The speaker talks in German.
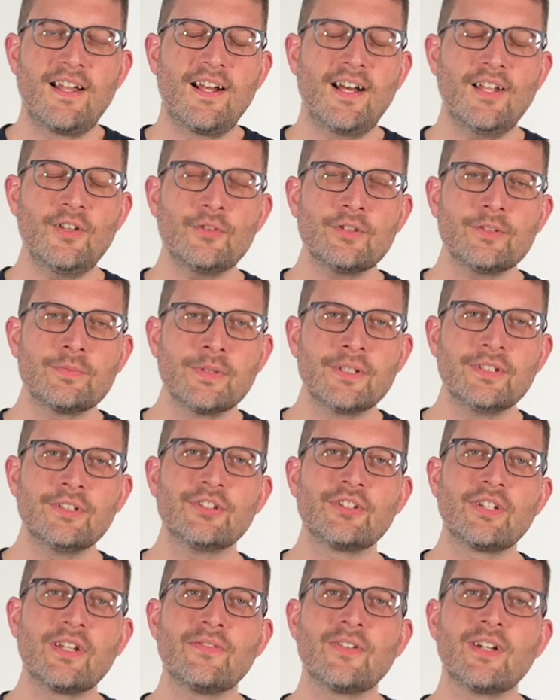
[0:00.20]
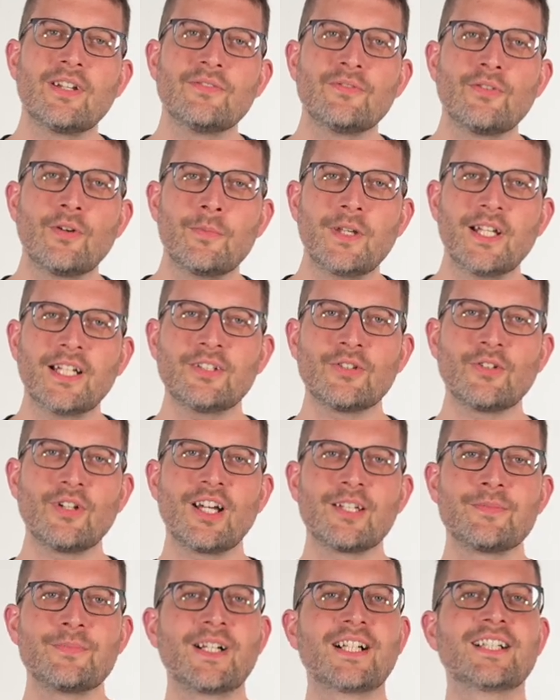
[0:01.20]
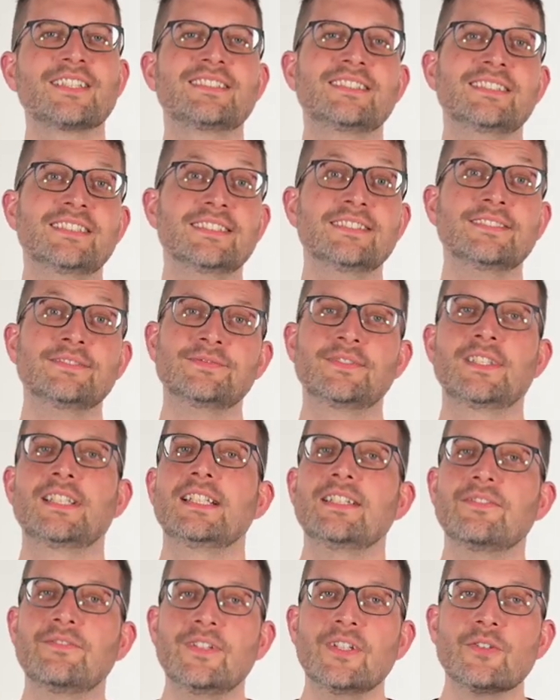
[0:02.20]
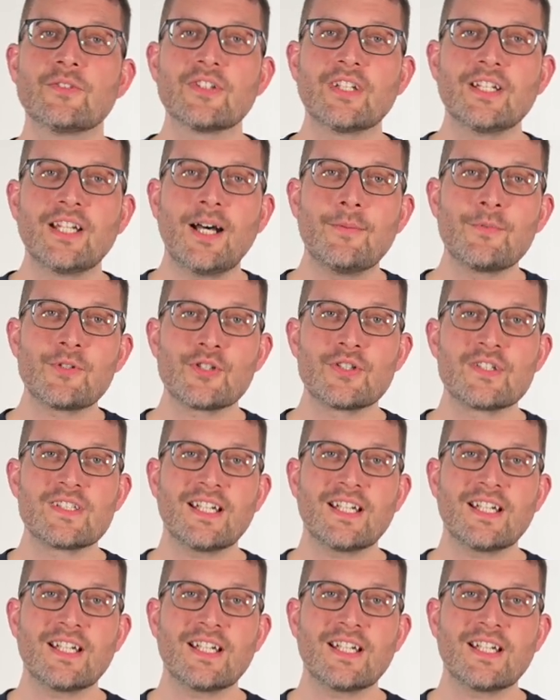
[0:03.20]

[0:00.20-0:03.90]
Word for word: Hallo, ich bin Stefan vom Elektrorad-Magazin. Wie unser Name schon